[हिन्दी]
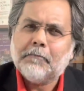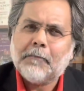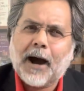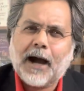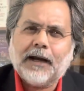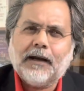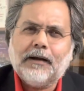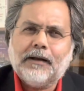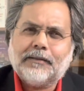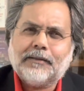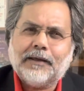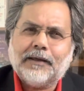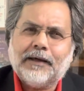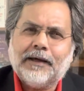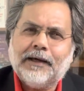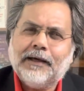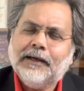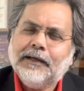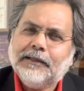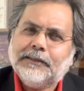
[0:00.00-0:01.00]
मान लेते
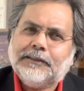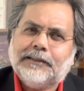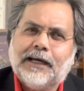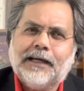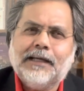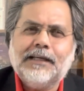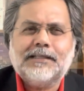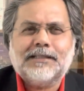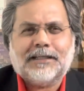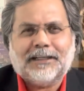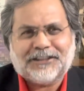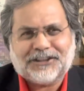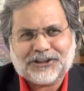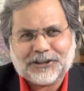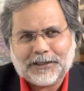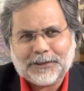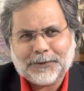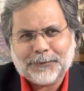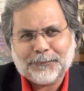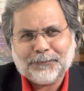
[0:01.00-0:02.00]
हैं यही सच है